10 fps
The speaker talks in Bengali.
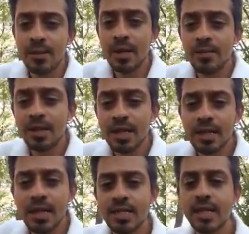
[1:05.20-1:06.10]
আমার এমনিতে
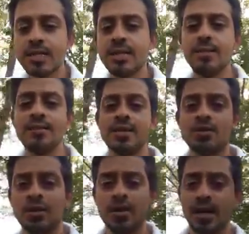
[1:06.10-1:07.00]
একটা নেশা আছে বিশেষ
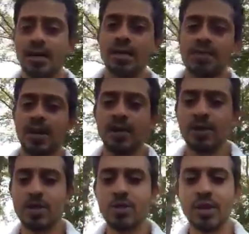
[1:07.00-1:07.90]
করে বাংলাদেশ ভারত
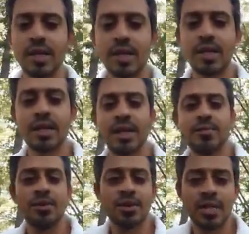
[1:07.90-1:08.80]
এইসব এলাকার
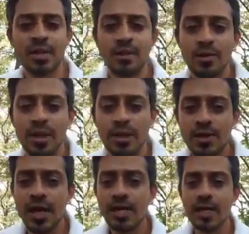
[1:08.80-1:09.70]
পত্রিকাগুলো নিয়ে একটু
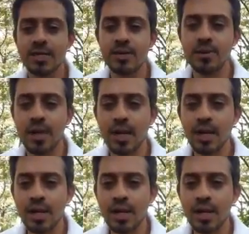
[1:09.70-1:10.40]
ঘাটাঘাটি করা